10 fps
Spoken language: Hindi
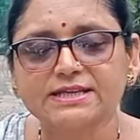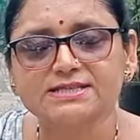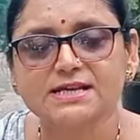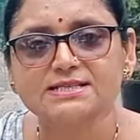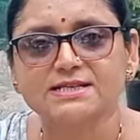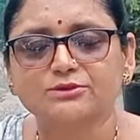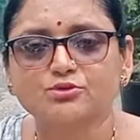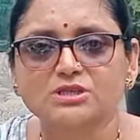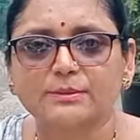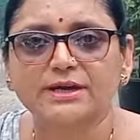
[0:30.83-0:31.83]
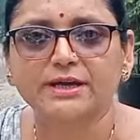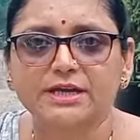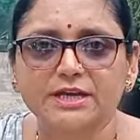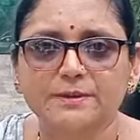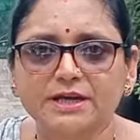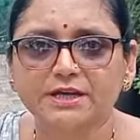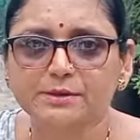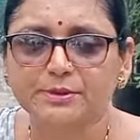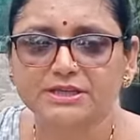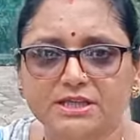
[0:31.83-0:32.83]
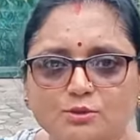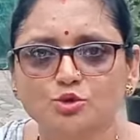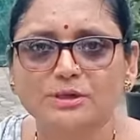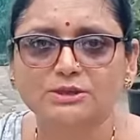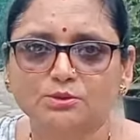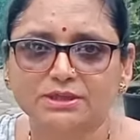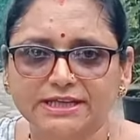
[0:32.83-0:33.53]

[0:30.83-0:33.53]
के साथ साथ कुछ हमें केयर भी करनी पड़ती है कुछ बातों का